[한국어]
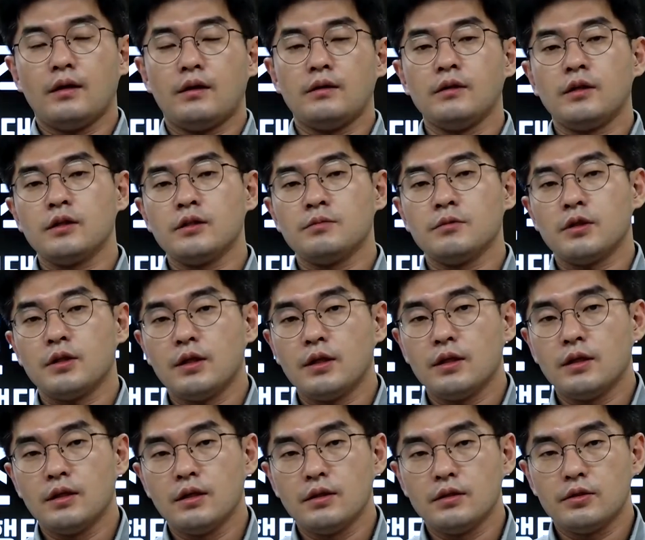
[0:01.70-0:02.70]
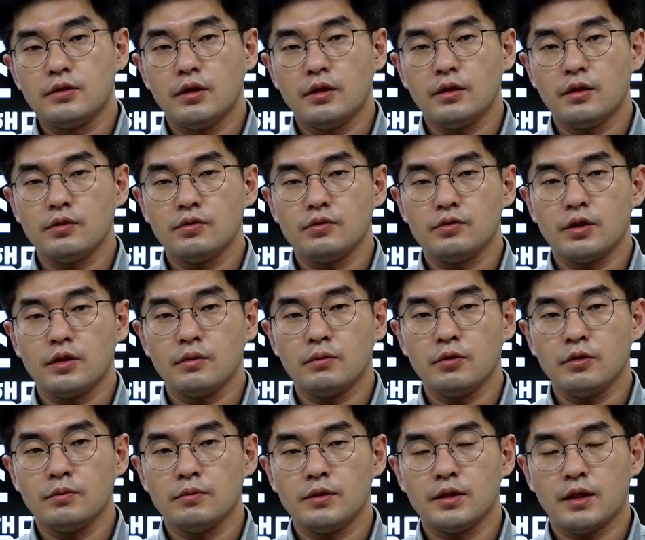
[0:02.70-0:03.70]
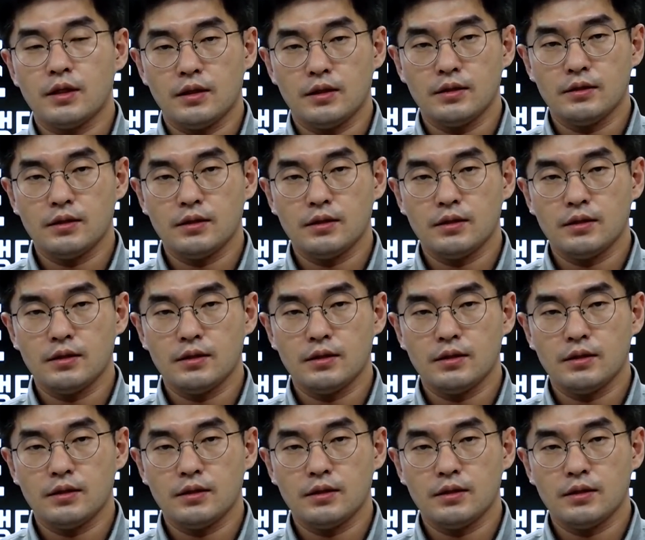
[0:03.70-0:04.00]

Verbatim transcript: 안녕하십니까 지안에듀 최기봉입니다